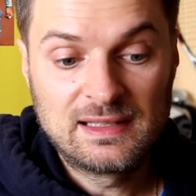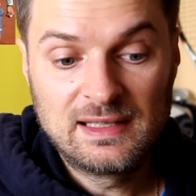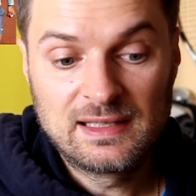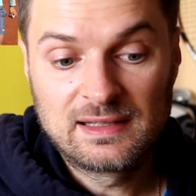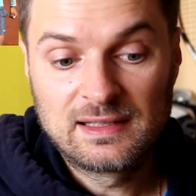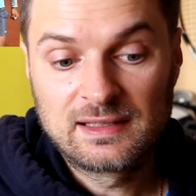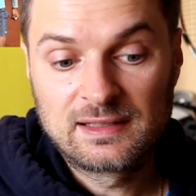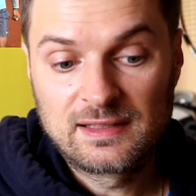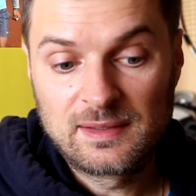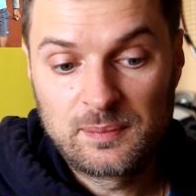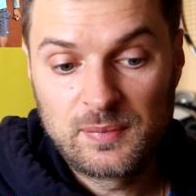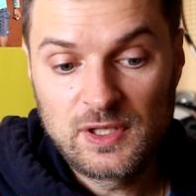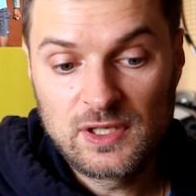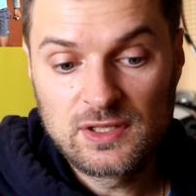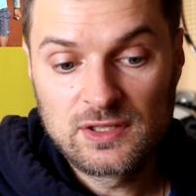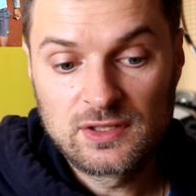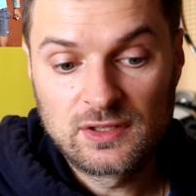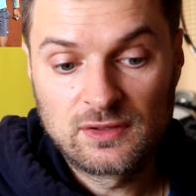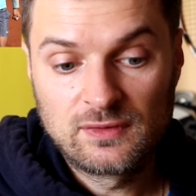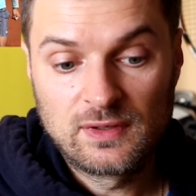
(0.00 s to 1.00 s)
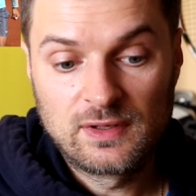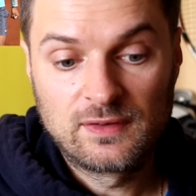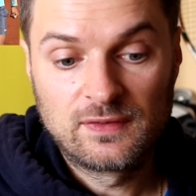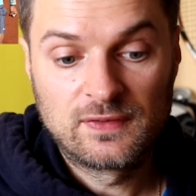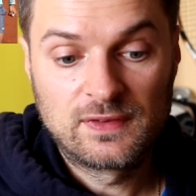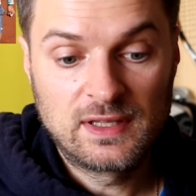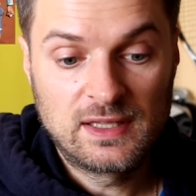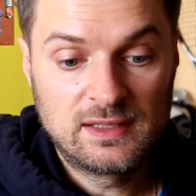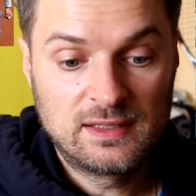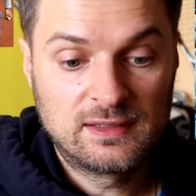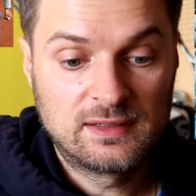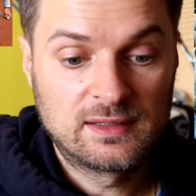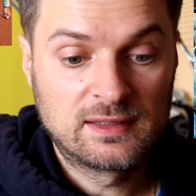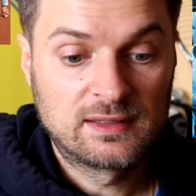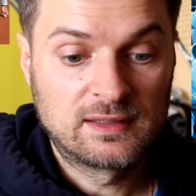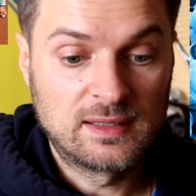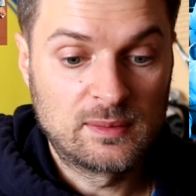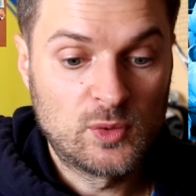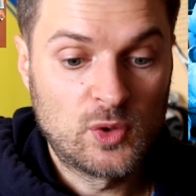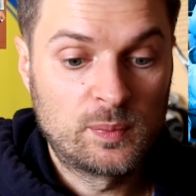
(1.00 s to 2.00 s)
лет их соперничества в теннисе
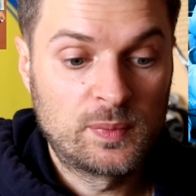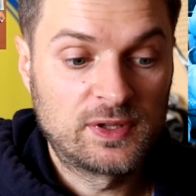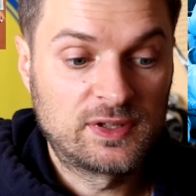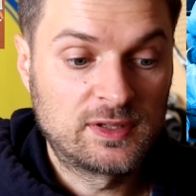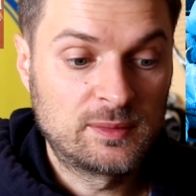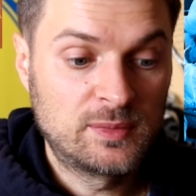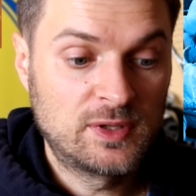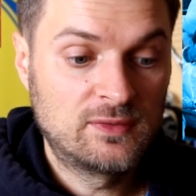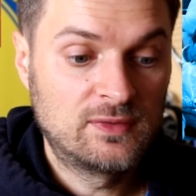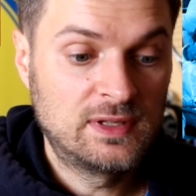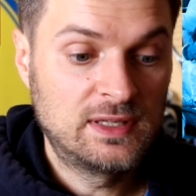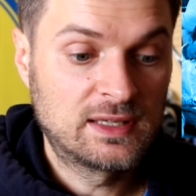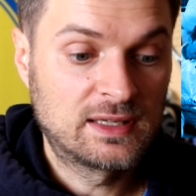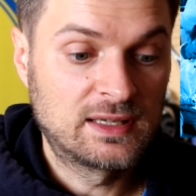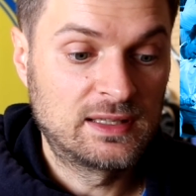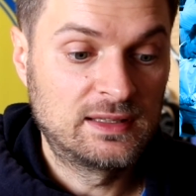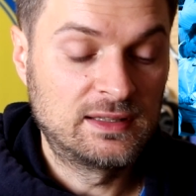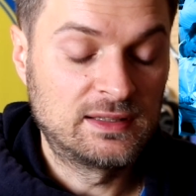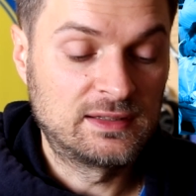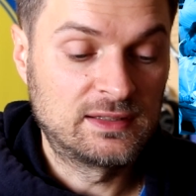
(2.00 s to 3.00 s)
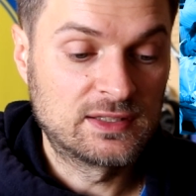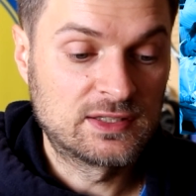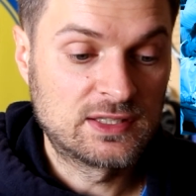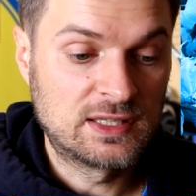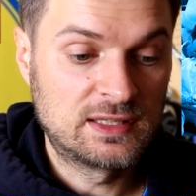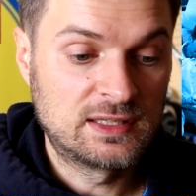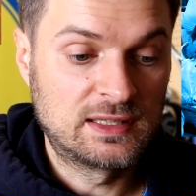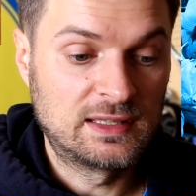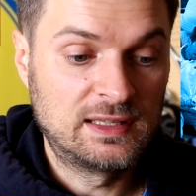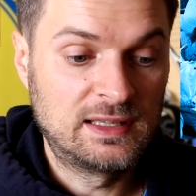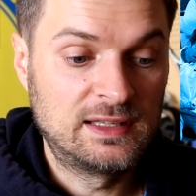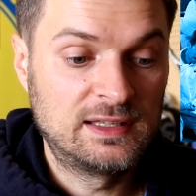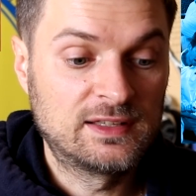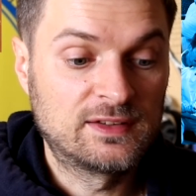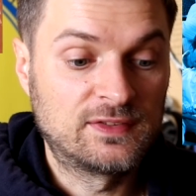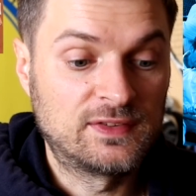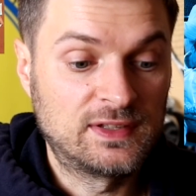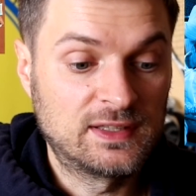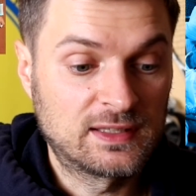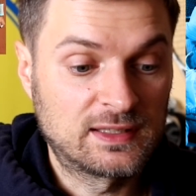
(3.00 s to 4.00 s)
само по себе великое достижение для
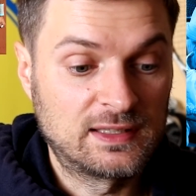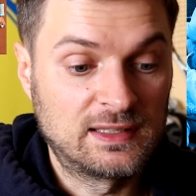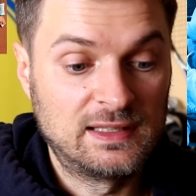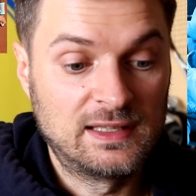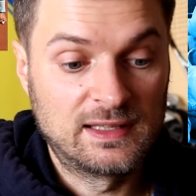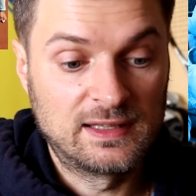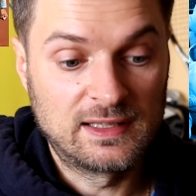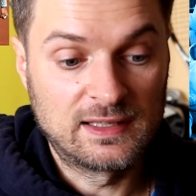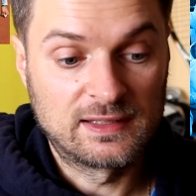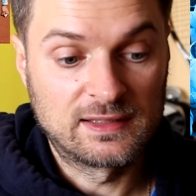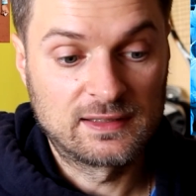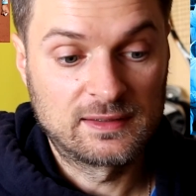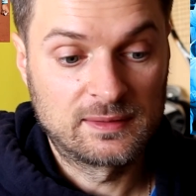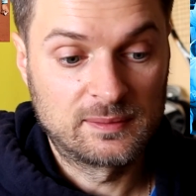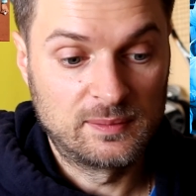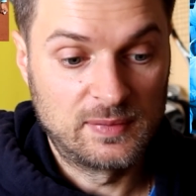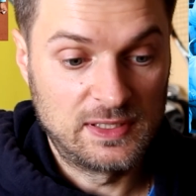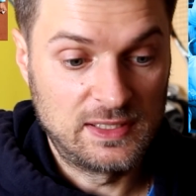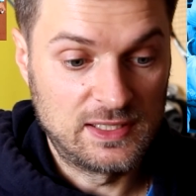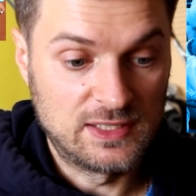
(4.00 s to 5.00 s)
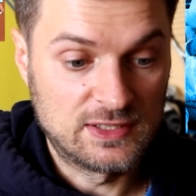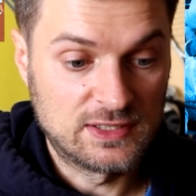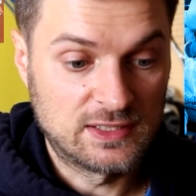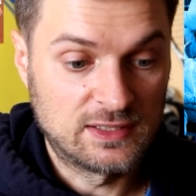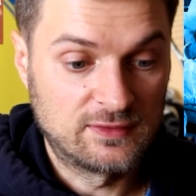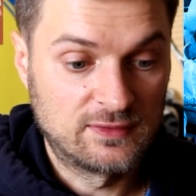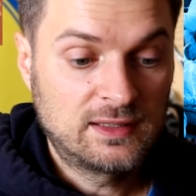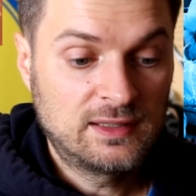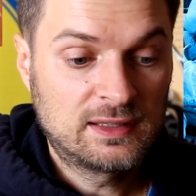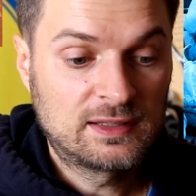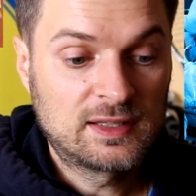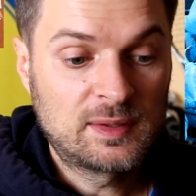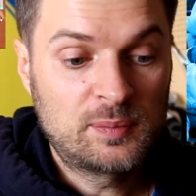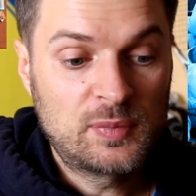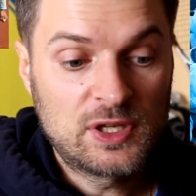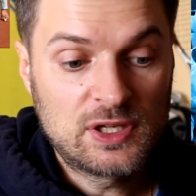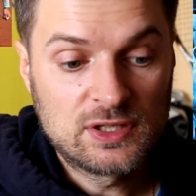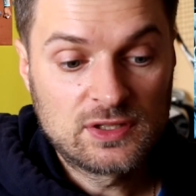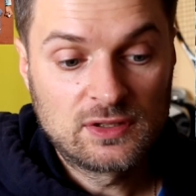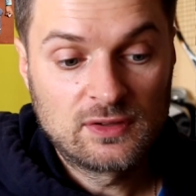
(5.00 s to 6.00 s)
них всех и для нас, болельщиков. Их
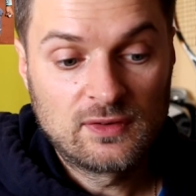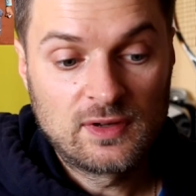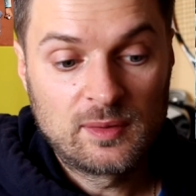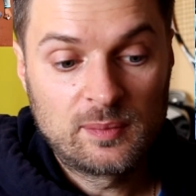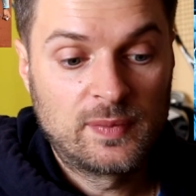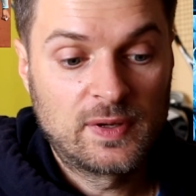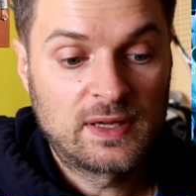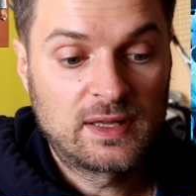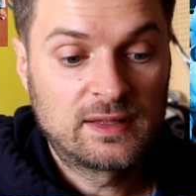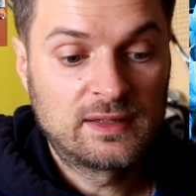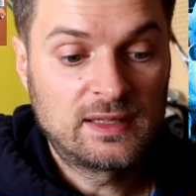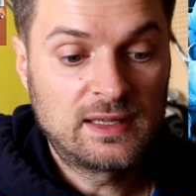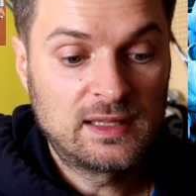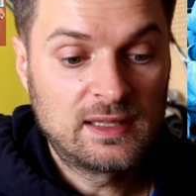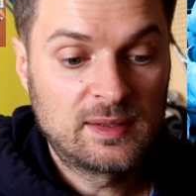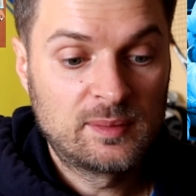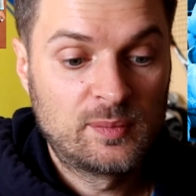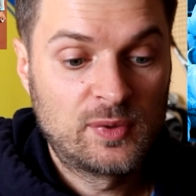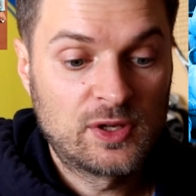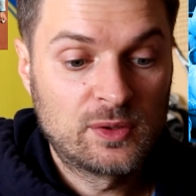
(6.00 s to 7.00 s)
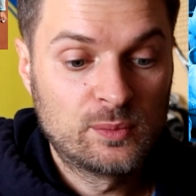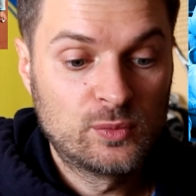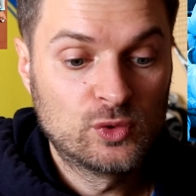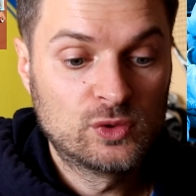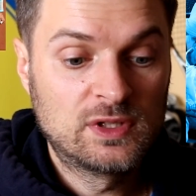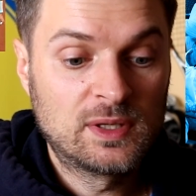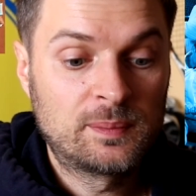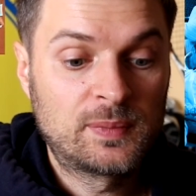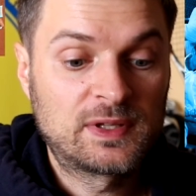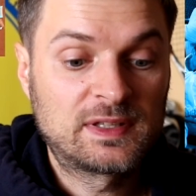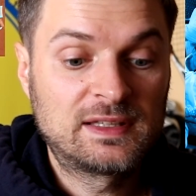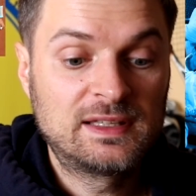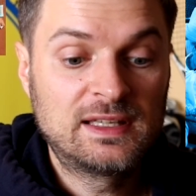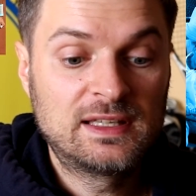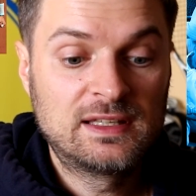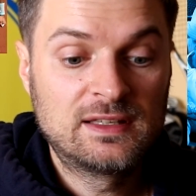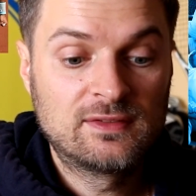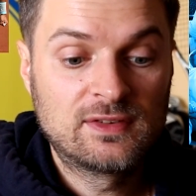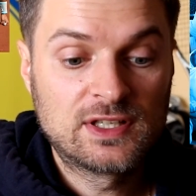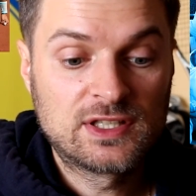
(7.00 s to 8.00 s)
соперничество показало борьбу до
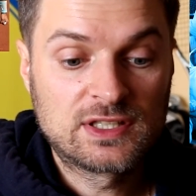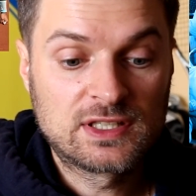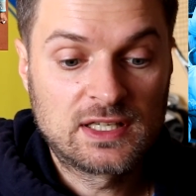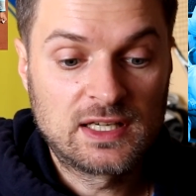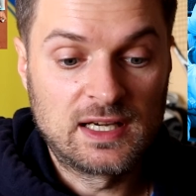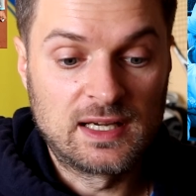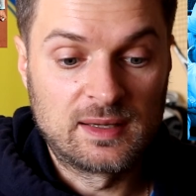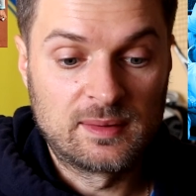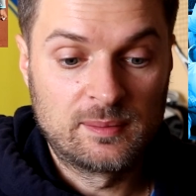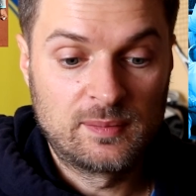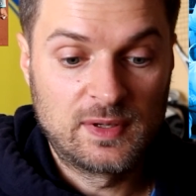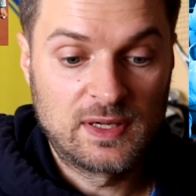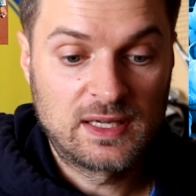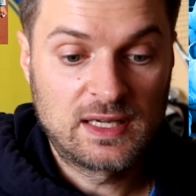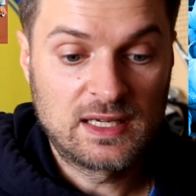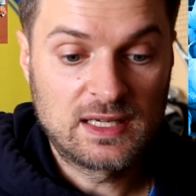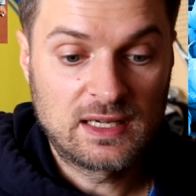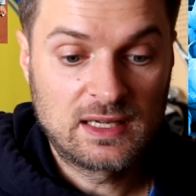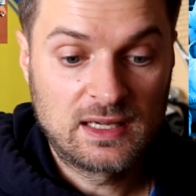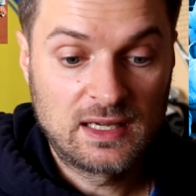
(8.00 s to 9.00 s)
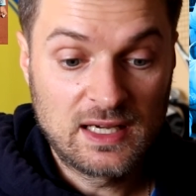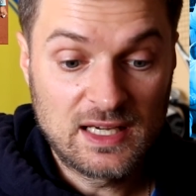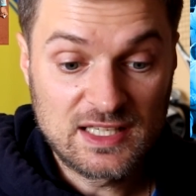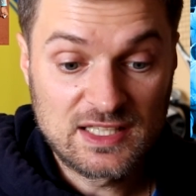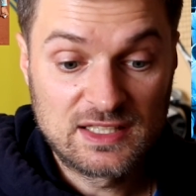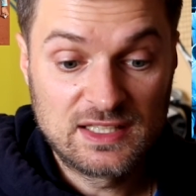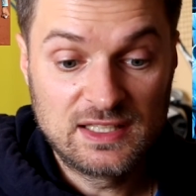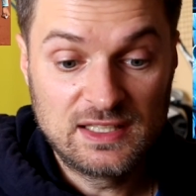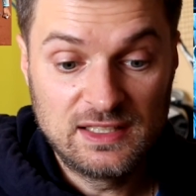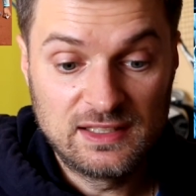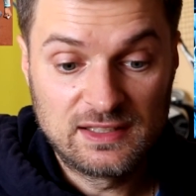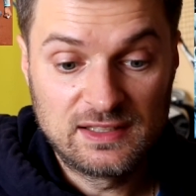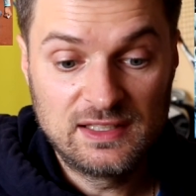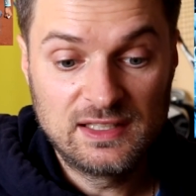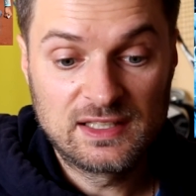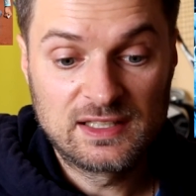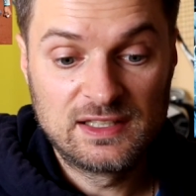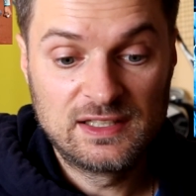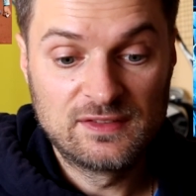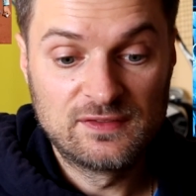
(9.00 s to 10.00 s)
последнего очка, пока каждый из
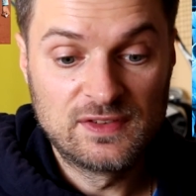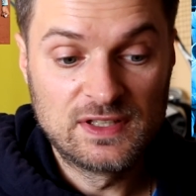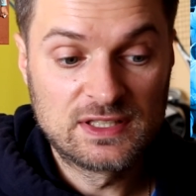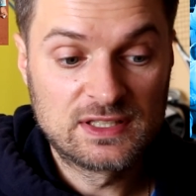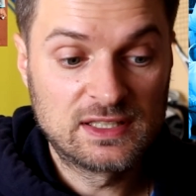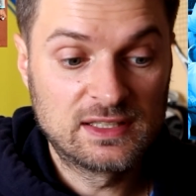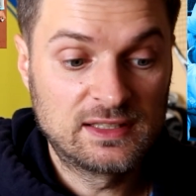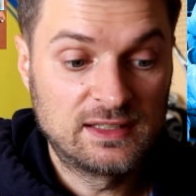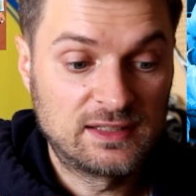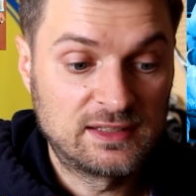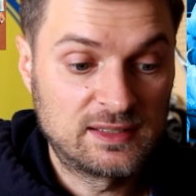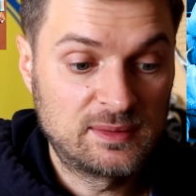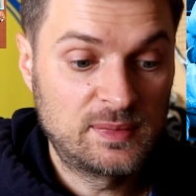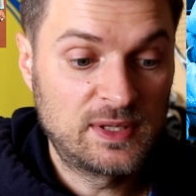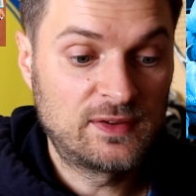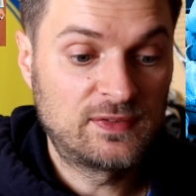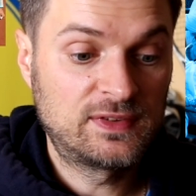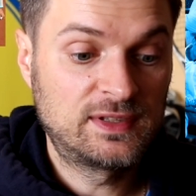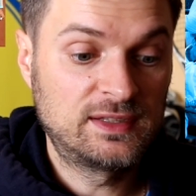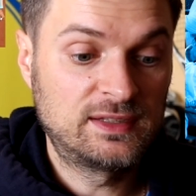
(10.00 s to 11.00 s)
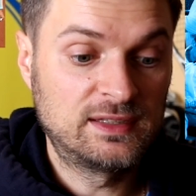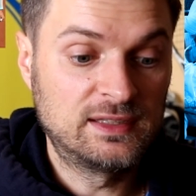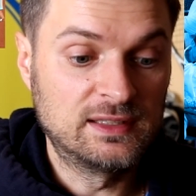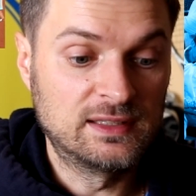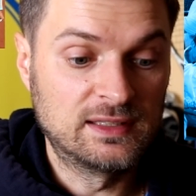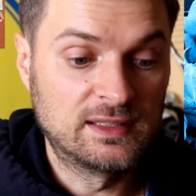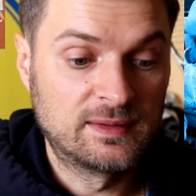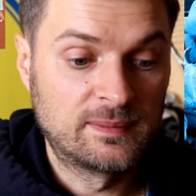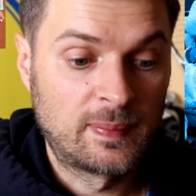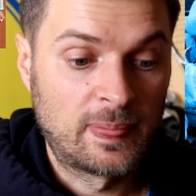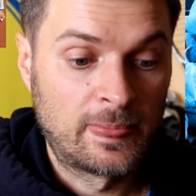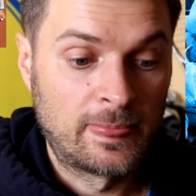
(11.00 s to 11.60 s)
них не выжил из себя все силы.